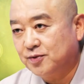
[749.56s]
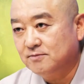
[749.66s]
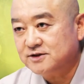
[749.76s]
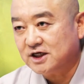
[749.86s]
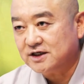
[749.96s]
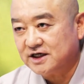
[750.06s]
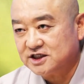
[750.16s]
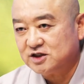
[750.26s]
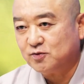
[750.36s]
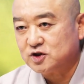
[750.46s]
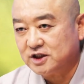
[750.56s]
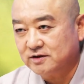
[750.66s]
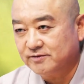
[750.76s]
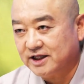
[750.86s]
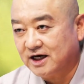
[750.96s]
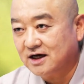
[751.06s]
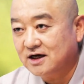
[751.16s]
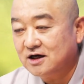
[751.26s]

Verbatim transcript: 범천계 15천입니다.